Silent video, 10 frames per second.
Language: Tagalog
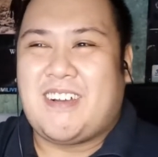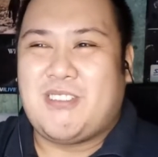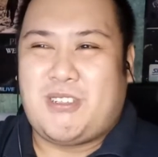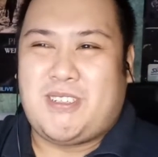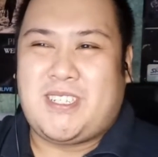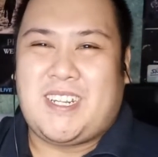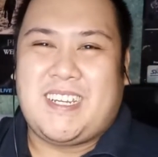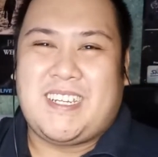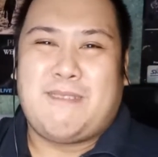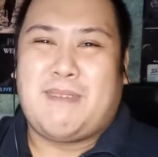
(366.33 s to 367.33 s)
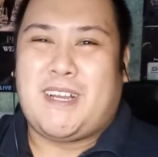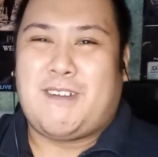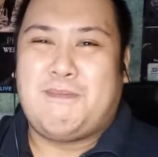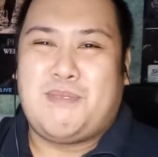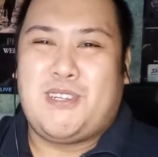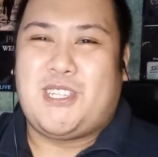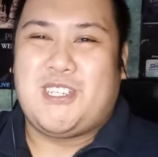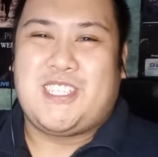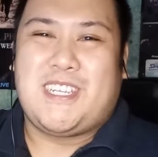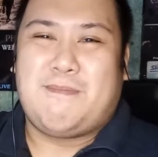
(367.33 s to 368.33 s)
Counter-Strike sa mga
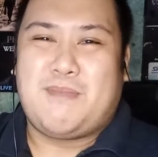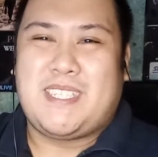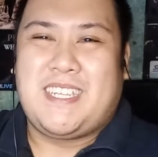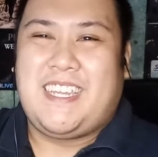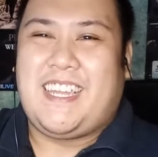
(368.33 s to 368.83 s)
computer shops.